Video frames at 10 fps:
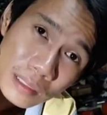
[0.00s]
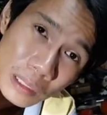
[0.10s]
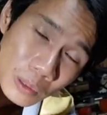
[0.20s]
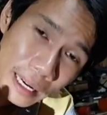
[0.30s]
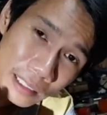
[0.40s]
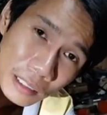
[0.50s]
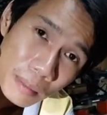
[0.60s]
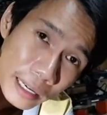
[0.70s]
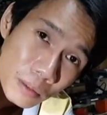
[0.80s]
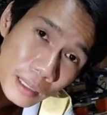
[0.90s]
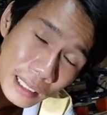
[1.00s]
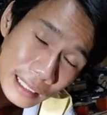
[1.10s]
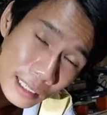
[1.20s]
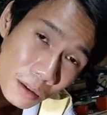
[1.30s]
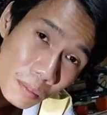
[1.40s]
dầu tháng xe máy của mình là
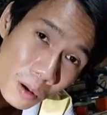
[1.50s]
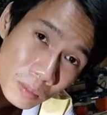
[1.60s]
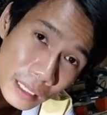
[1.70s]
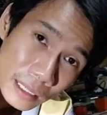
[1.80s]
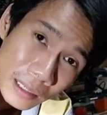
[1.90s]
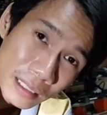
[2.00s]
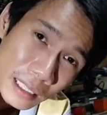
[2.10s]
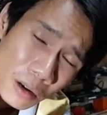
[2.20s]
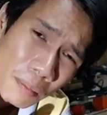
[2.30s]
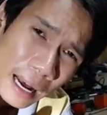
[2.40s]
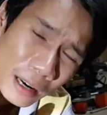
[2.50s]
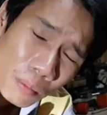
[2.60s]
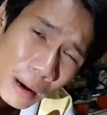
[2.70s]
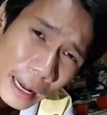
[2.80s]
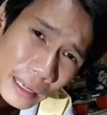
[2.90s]
xài Dot 4 nha đừng có xài Dot 3
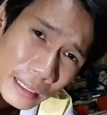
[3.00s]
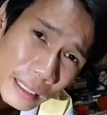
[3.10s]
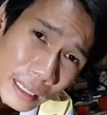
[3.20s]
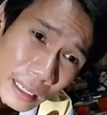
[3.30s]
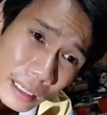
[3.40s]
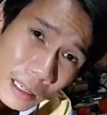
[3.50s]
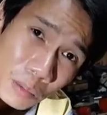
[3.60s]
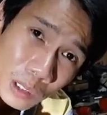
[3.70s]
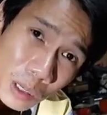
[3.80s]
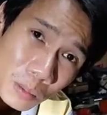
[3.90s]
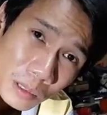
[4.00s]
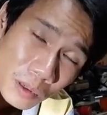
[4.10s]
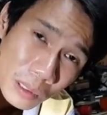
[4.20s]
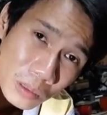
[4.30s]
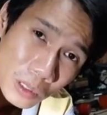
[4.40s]
Dot 3 không có tốt cho
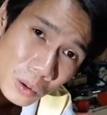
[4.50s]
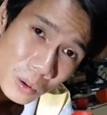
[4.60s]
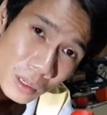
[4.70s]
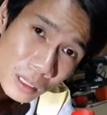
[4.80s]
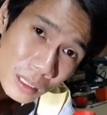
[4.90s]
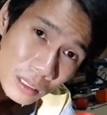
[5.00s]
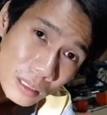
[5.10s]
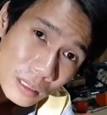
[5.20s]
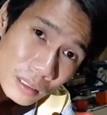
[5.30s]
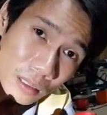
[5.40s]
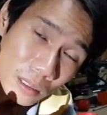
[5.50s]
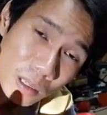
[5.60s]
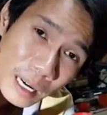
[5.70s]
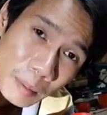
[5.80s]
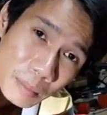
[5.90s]
cortisol dot
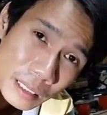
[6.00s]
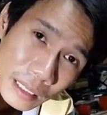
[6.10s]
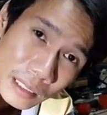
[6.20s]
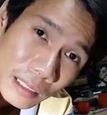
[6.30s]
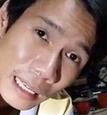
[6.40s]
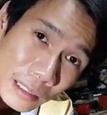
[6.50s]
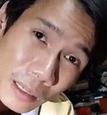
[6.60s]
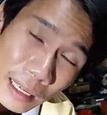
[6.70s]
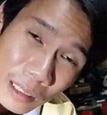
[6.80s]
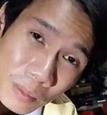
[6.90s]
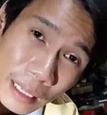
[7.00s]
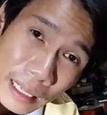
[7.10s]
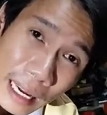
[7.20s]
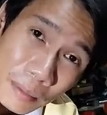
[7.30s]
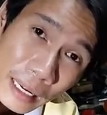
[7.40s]
5 thì nó dành cho hệ thống
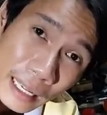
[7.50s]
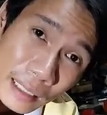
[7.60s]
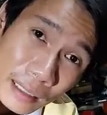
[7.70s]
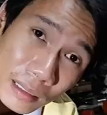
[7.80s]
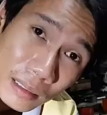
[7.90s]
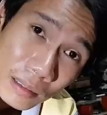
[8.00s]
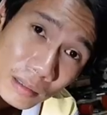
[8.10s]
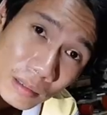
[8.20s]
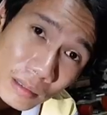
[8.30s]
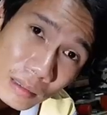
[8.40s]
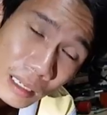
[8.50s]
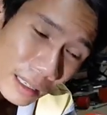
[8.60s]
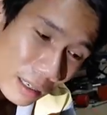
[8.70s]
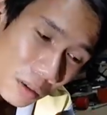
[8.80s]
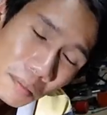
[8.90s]
thắng ABS thật
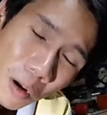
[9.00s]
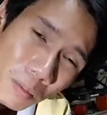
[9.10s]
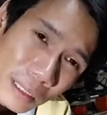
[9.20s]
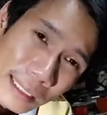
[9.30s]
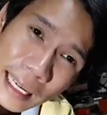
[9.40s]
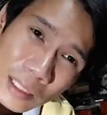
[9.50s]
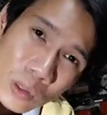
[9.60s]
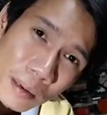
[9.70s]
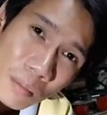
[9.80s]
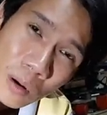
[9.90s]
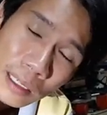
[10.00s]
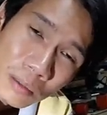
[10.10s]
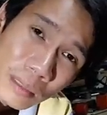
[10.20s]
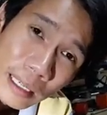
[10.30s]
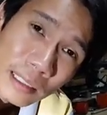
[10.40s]
ra dot 4 thì xài toàn bộ hệ
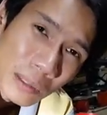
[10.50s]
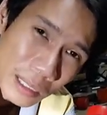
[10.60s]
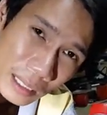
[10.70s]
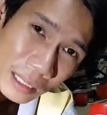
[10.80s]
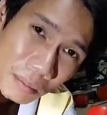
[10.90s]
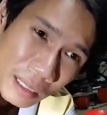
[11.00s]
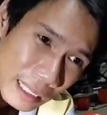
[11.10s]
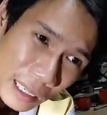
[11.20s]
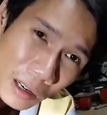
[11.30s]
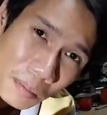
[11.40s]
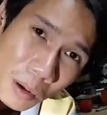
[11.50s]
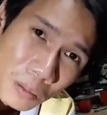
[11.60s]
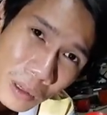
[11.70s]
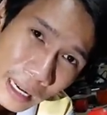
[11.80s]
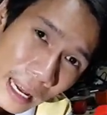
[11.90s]
thống thắng đều được hết mình xài dot
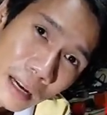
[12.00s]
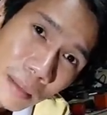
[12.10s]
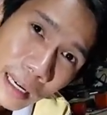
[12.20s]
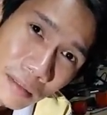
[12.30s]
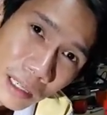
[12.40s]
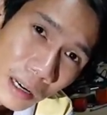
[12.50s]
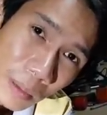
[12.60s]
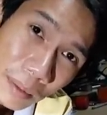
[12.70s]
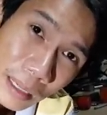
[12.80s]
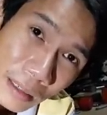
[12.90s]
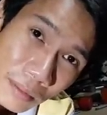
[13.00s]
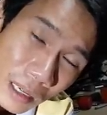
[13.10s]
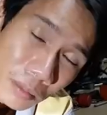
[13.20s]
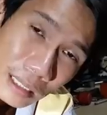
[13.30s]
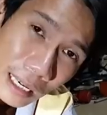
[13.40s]
4 cho cả ABS vẫn không ABS
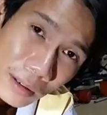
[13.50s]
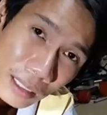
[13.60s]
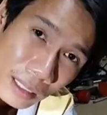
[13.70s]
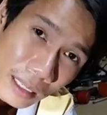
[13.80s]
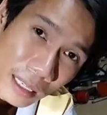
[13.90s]
vẫn không sao hết